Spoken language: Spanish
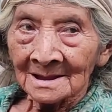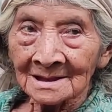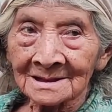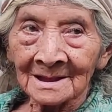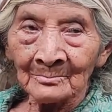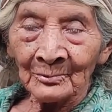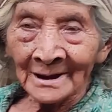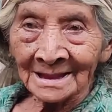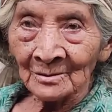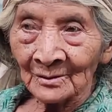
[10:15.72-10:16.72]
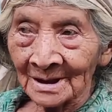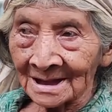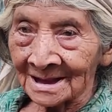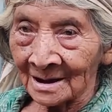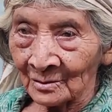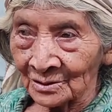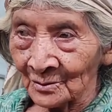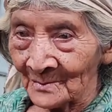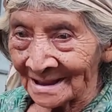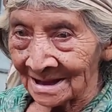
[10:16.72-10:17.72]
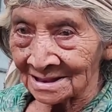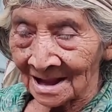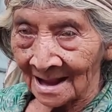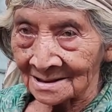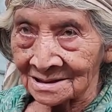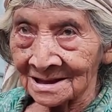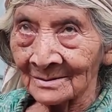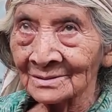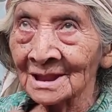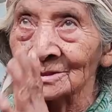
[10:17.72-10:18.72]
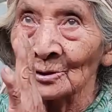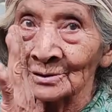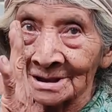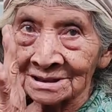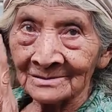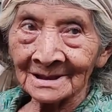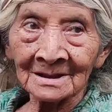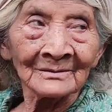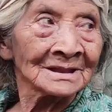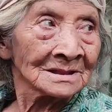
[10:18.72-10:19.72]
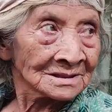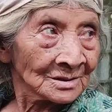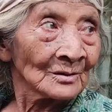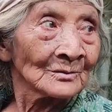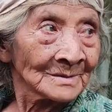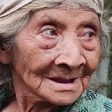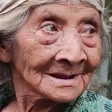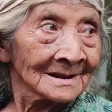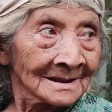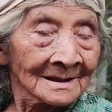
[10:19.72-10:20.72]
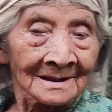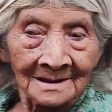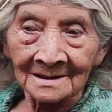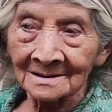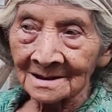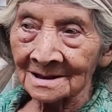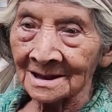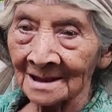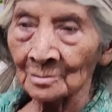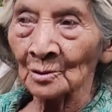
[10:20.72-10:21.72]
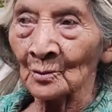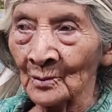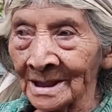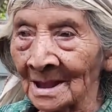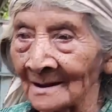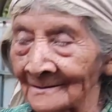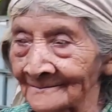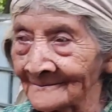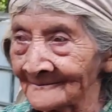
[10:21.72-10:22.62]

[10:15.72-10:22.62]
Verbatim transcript: el que es bueno, el que es con sus manitas así, de Dios reciben la bendición. ¿eh? Sí, correcto. Y Él los cuida.